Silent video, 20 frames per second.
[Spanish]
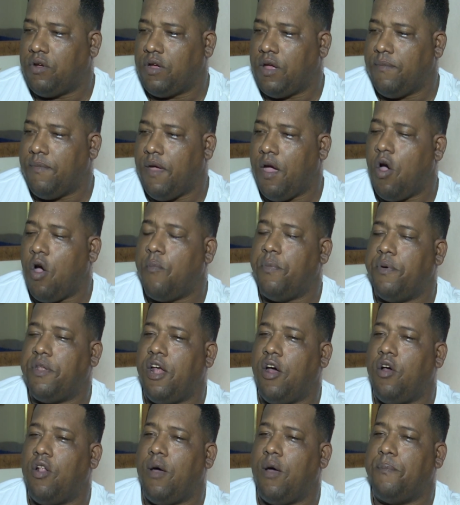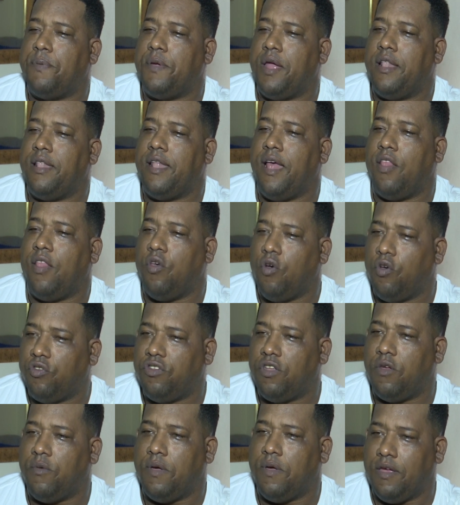que me han operado la pierna
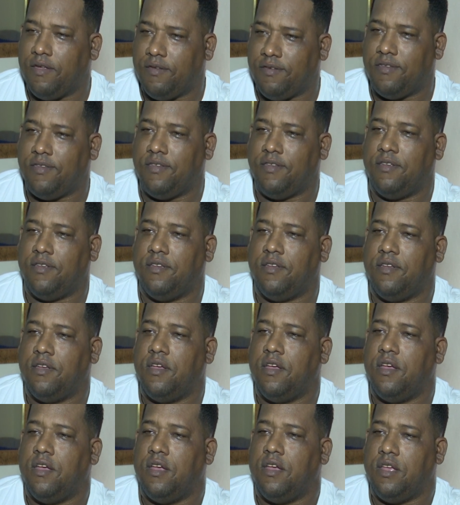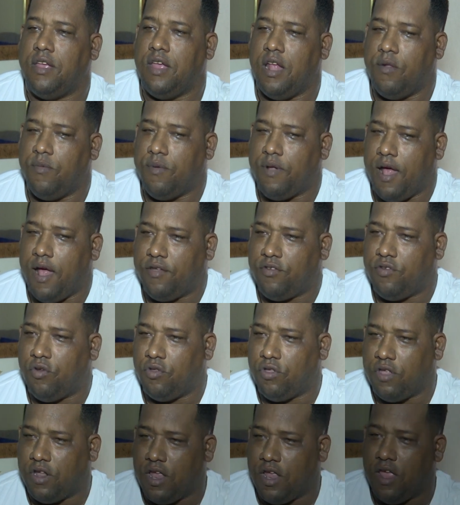12 veces y el brazo
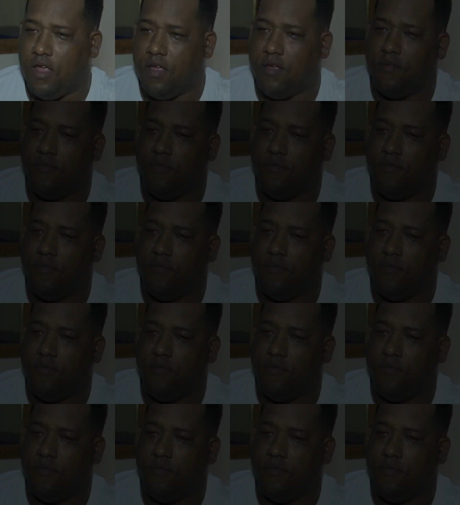3.